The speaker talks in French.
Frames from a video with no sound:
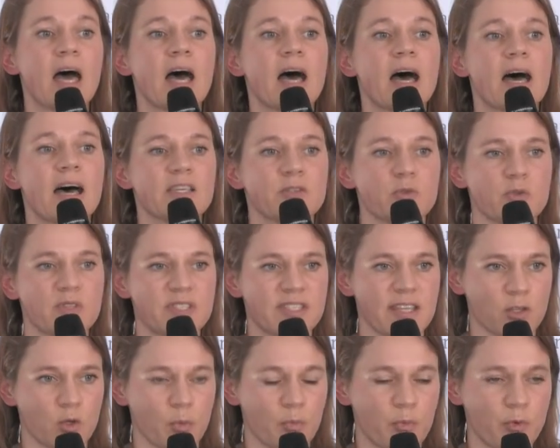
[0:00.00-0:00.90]
À ce
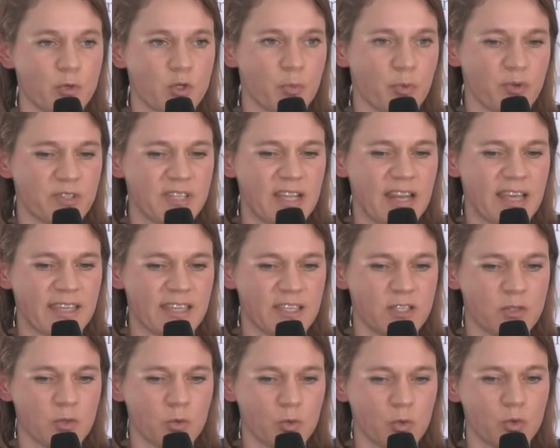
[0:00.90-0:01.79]
stade, on peut se poser la
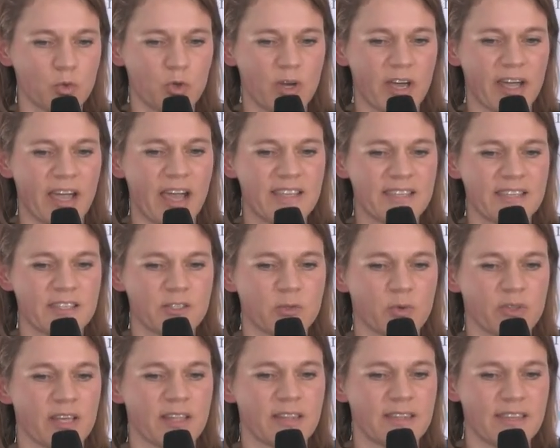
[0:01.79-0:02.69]
question de la
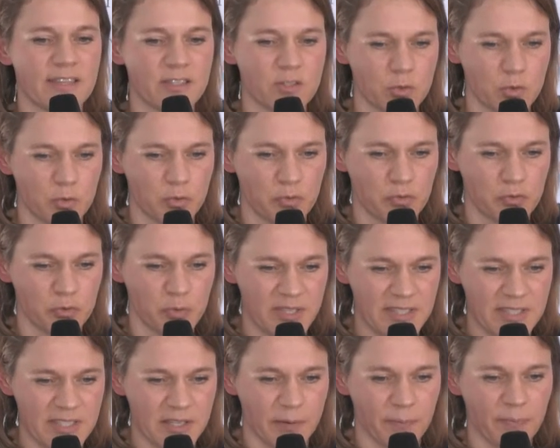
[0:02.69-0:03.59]
réalisation d'un test de
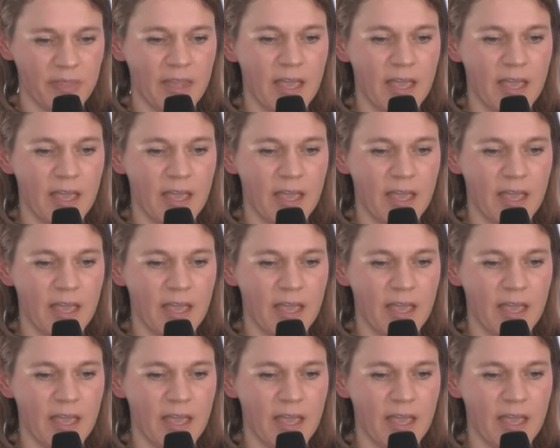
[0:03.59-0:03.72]
fuite.